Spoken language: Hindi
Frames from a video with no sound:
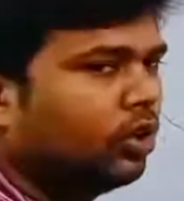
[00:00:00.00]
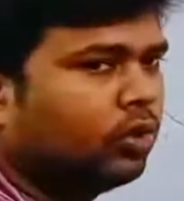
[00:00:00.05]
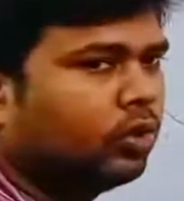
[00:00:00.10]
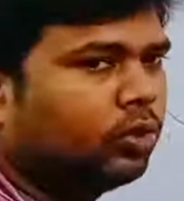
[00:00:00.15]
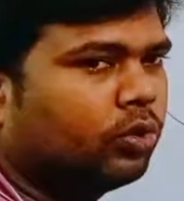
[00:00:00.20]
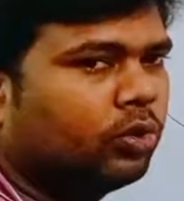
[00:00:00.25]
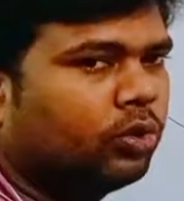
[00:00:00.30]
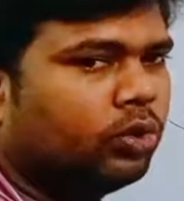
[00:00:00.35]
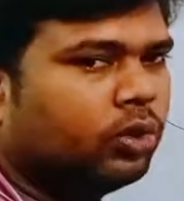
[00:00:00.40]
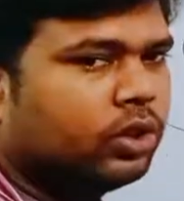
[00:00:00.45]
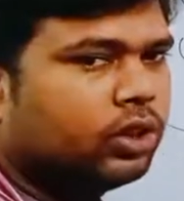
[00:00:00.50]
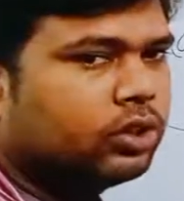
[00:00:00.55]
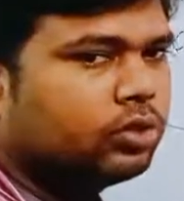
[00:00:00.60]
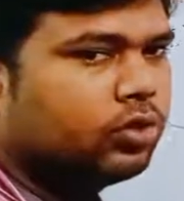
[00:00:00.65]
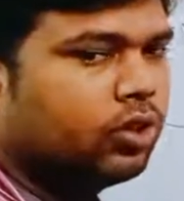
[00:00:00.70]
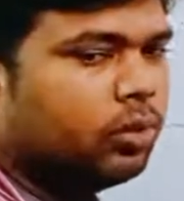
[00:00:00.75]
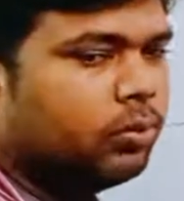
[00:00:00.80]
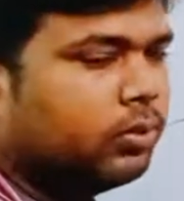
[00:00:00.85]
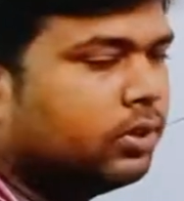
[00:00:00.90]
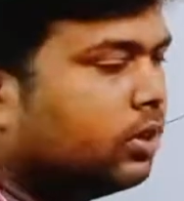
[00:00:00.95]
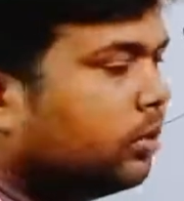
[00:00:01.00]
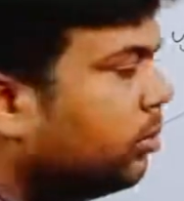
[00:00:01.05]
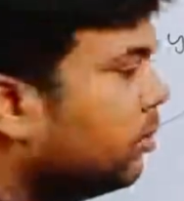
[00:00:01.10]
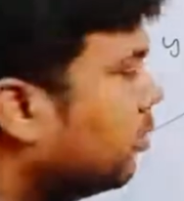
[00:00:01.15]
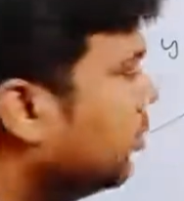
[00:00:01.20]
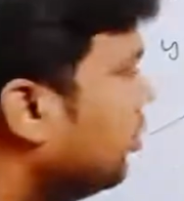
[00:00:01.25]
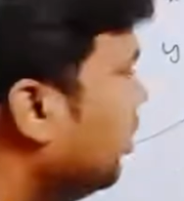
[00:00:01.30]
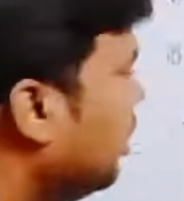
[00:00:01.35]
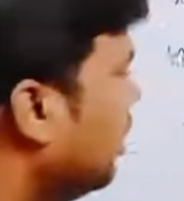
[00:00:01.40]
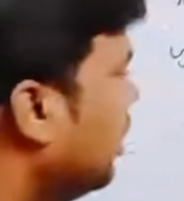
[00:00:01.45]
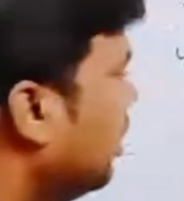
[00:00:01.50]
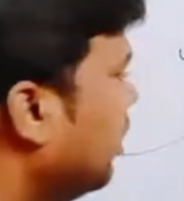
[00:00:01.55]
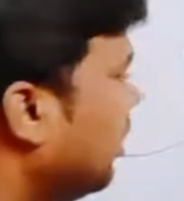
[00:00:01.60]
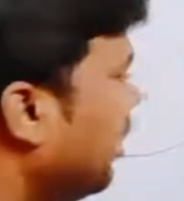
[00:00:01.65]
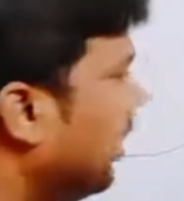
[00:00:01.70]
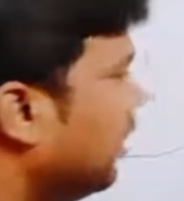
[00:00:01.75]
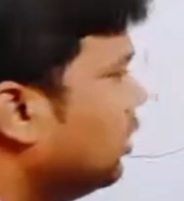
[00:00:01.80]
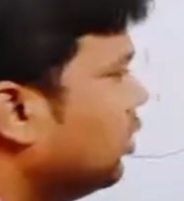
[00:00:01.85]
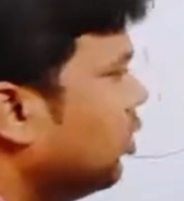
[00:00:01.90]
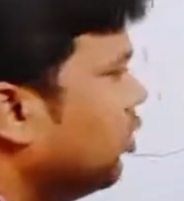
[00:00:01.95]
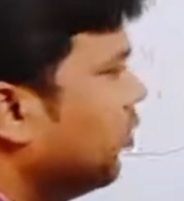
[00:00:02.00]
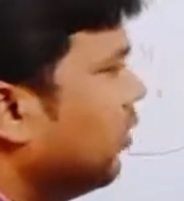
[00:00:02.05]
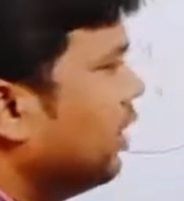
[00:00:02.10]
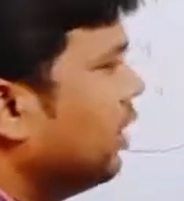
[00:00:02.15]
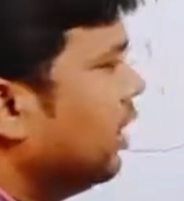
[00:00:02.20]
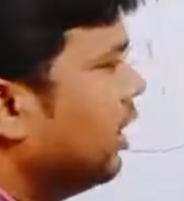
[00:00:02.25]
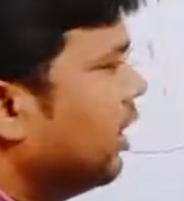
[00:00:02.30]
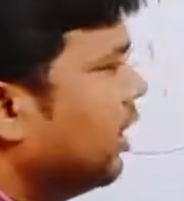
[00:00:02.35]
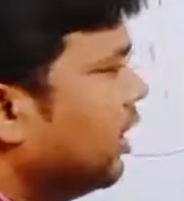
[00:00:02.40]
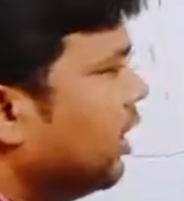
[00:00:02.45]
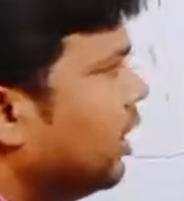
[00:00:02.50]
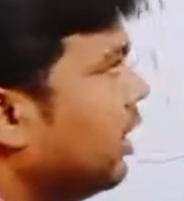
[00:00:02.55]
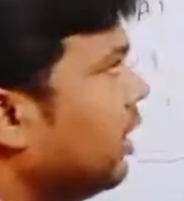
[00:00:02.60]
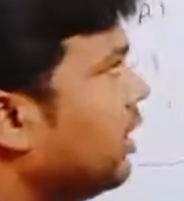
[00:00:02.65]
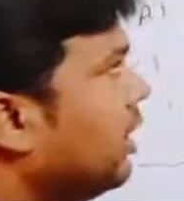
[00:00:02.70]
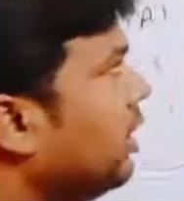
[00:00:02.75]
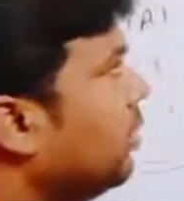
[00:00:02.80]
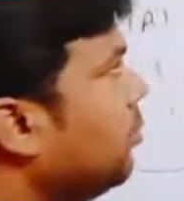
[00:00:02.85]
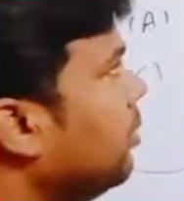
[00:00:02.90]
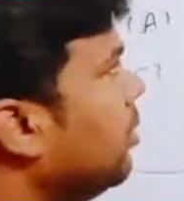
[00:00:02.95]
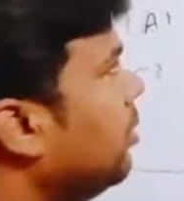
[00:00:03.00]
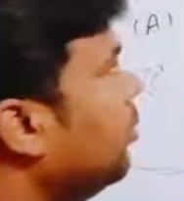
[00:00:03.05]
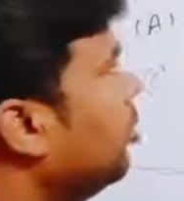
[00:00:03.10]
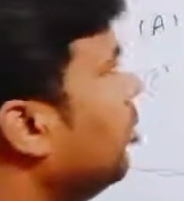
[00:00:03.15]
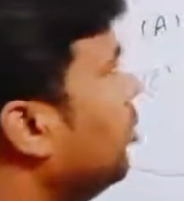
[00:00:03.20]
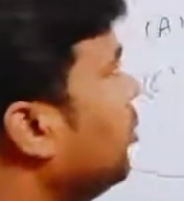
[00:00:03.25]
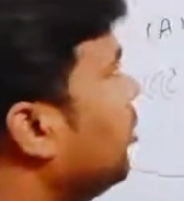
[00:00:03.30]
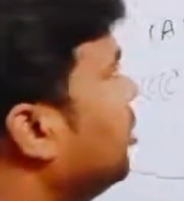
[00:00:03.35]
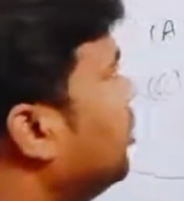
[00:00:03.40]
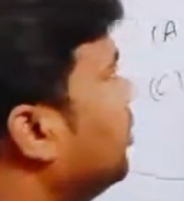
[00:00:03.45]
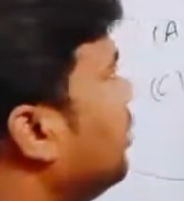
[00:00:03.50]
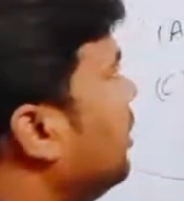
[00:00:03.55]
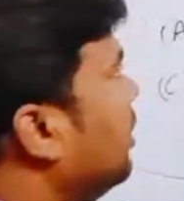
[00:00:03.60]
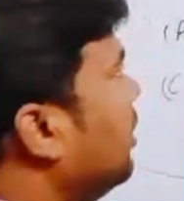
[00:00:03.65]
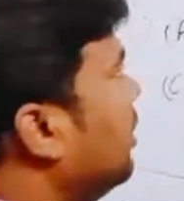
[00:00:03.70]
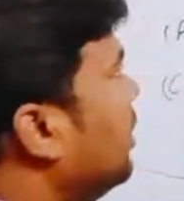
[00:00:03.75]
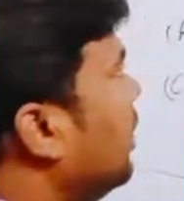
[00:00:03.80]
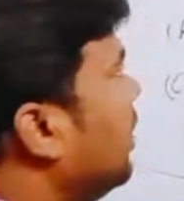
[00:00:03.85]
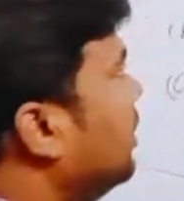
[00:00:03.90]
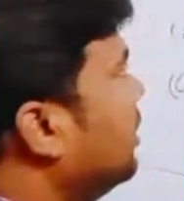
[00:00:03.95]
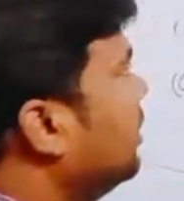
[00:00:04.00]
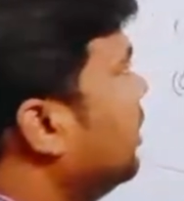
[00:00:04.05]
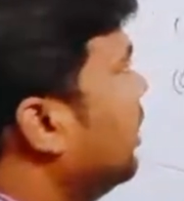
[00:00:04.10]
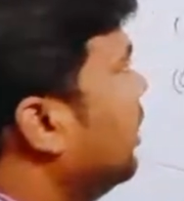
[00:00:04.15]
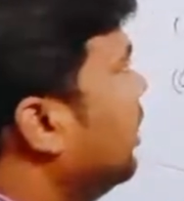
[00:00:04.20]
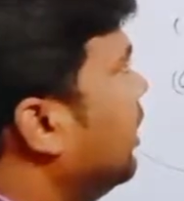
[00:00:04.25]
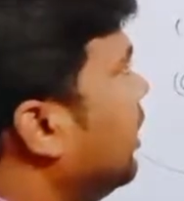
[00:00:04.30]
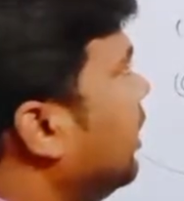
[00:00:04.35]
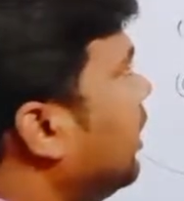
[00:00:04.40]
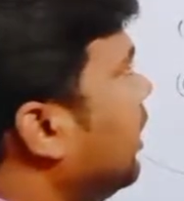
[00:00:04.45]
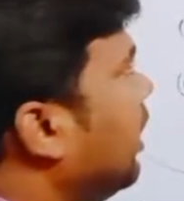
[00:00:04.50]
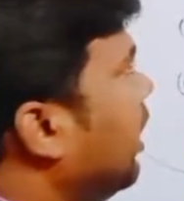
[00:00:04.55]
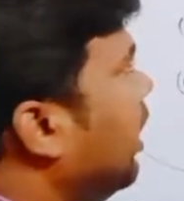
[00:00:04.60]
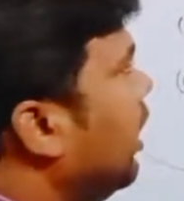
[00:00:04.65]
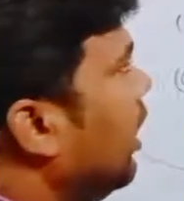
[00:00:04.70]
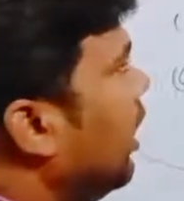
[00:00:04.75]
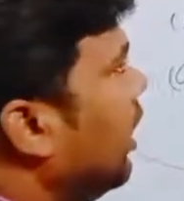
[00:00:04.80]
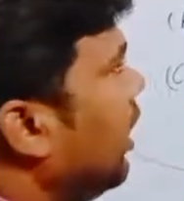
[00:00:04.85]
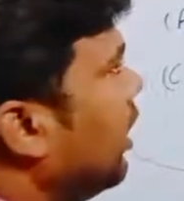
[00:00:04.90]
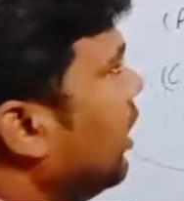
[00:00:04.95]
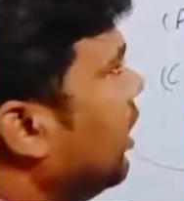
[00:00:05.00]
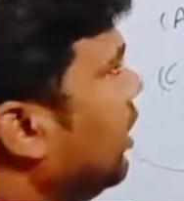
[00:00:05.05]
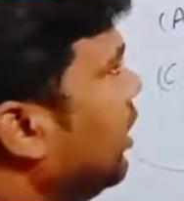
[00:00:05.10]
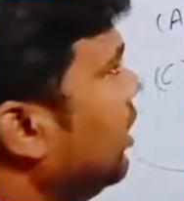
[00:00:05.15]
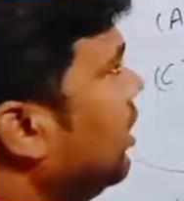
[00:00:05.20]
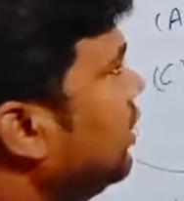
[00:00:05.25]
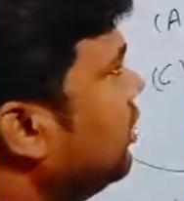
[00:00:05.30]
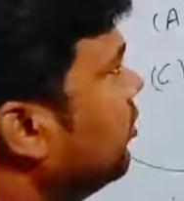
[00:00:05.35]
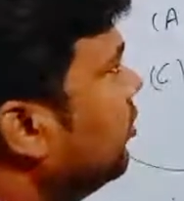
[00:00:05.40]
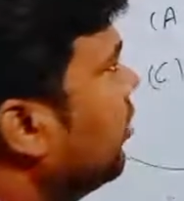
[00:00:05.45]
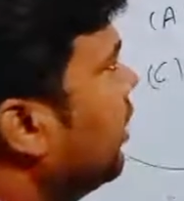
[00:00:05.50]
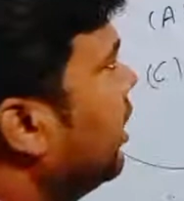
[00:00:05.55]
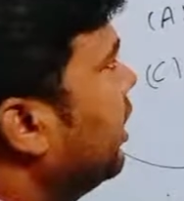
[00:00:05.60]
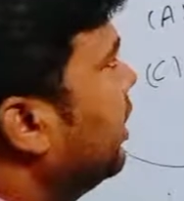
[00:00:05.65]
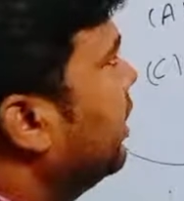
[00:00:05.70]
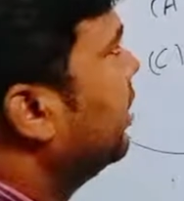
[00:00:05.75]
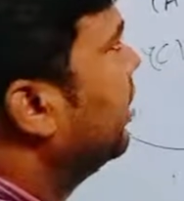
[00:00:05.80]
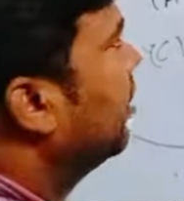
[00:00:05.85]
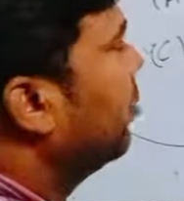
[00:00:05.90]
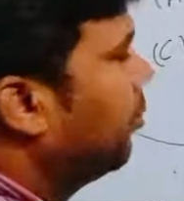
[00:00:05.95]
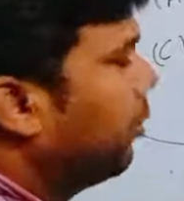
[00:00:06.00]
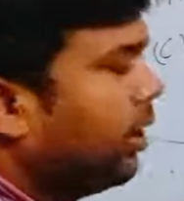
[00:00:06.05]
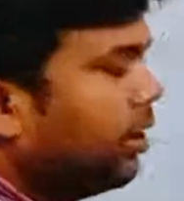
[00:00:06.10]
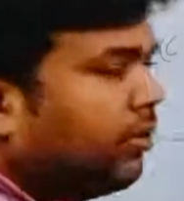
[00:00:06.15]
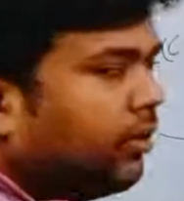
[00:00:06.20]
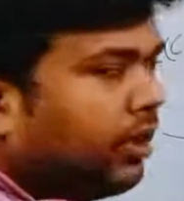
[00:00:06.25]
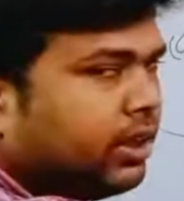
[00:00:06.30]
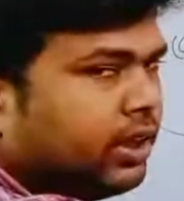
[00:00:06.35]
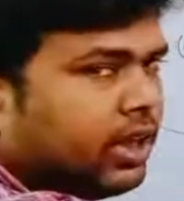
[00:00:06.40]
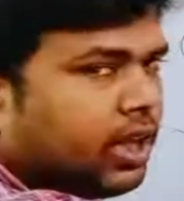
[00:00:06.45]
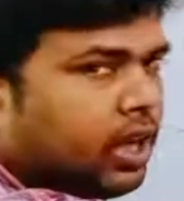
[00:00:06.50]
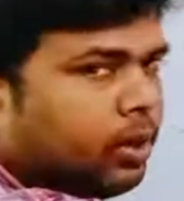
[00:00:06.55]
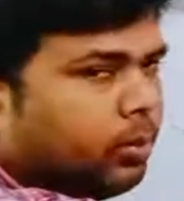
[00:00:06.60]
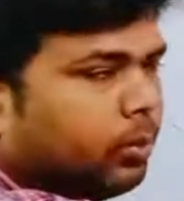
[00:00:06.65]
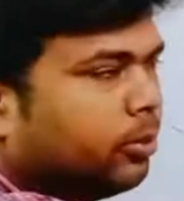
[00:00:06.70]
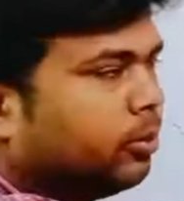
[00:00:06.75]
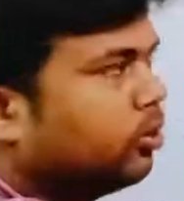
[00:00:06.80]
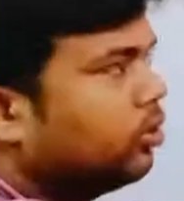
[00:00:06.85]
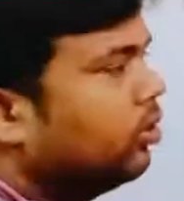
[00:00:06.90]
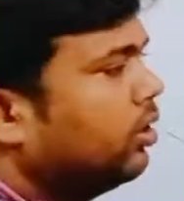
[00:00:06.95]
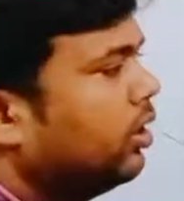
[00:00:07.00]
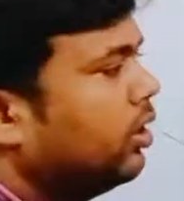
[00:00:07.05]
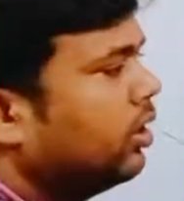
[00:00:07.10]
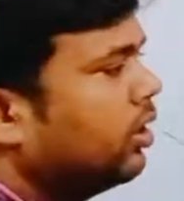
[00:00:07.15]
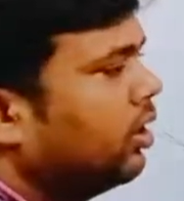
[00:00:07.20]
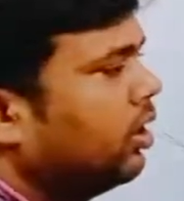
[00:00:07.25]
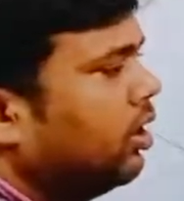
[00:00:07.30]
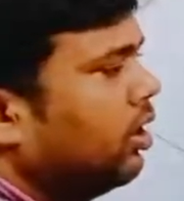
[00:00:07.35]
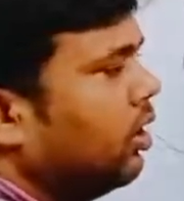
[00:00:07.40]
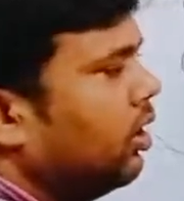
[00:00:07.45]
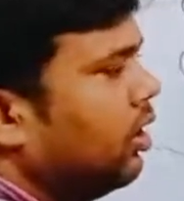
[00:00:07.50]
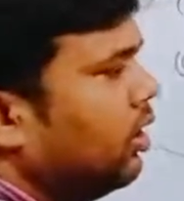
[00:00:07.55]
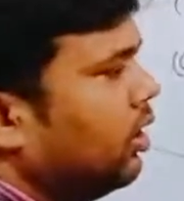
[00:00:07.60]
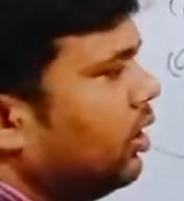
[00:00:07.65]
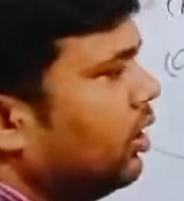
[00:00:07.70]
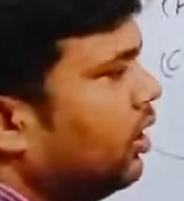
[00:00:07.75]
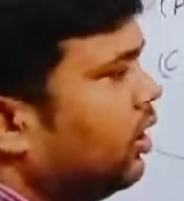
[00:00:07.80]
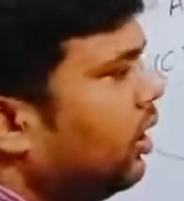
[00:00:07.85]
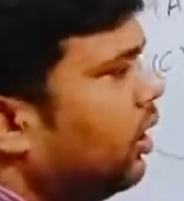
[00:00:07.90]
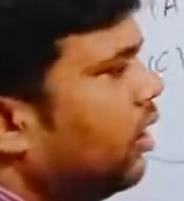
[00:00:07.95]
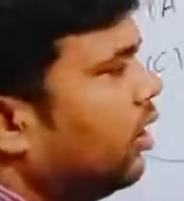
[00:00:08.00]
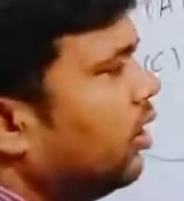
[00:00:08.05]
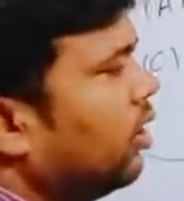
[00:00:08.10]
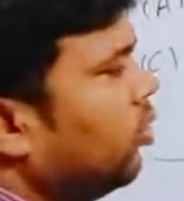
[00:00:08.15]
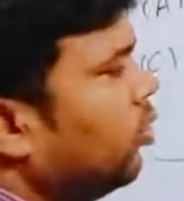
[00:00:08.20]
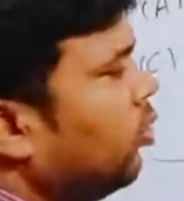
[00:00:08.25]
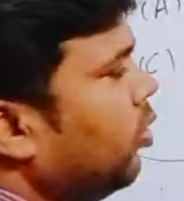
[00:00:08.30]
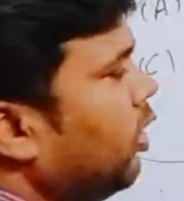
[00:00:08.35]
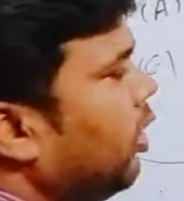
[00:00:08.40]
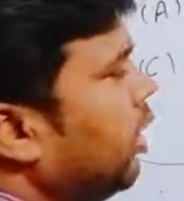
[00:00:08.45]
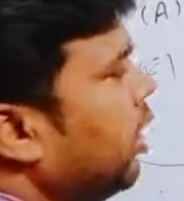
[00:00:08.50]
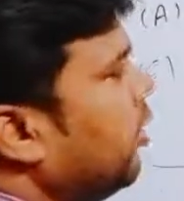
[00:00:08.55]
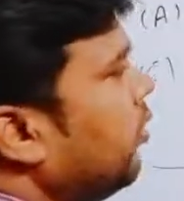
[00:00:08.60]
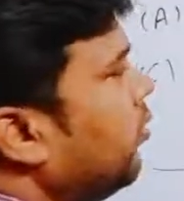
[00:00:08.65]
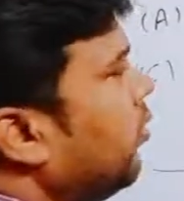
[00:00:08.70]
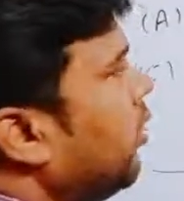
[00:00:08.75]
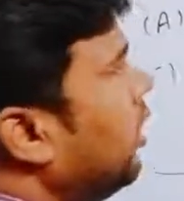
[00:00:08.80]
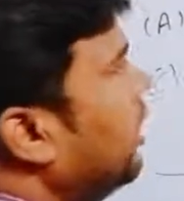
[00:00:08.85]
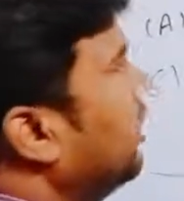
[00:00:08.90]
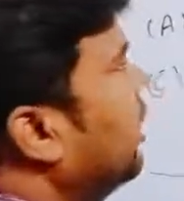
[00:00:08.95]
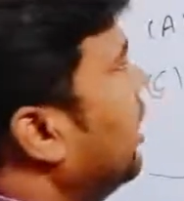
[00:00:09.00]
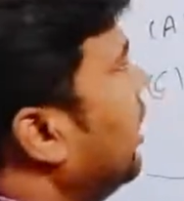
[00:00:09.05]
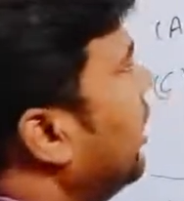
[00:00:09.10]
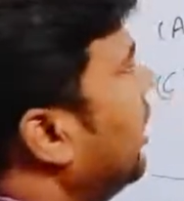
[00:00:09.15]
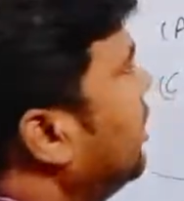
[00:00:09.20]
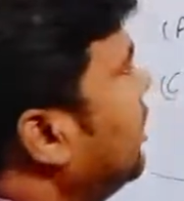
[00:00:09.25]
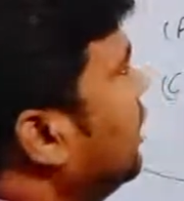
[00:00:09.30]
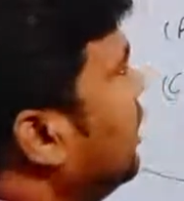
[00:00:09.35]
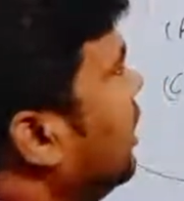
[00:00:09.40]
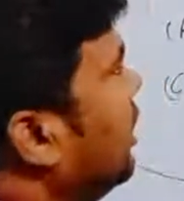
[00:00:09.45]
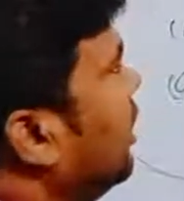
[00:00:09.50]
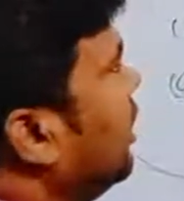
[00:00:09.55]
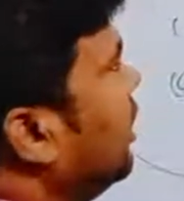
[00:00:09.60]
तो इसको हमने जब इक्वल किया तो एक्स और वाई आ गया लेकिन अभी दो पॉसिबिलिटी यहाँ से हैं अगर इस वाई भाई वाई यहाँ पे भी तो है ठीक है तो अगर y यहाँ से अगर